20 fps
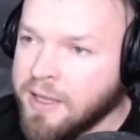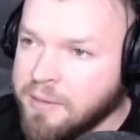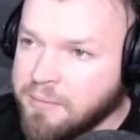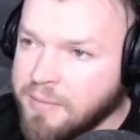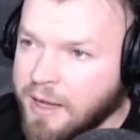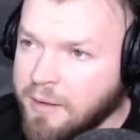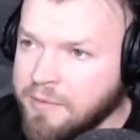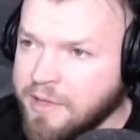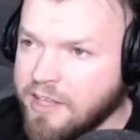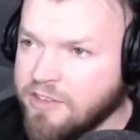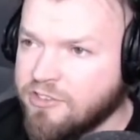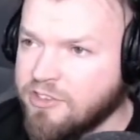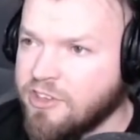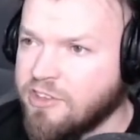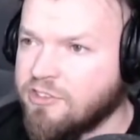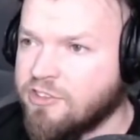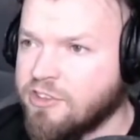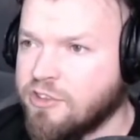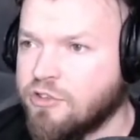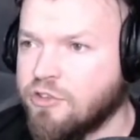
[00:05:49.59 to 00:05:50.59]
Mam
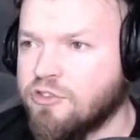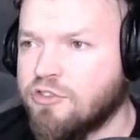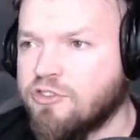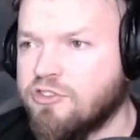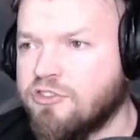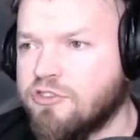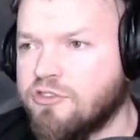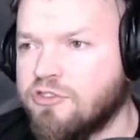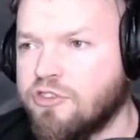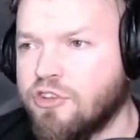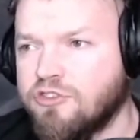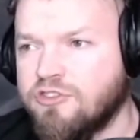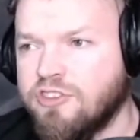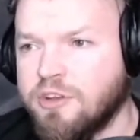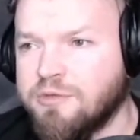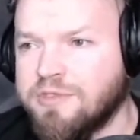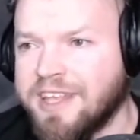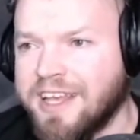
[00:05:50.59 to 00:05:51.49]
nadzieję, że to, co, co cię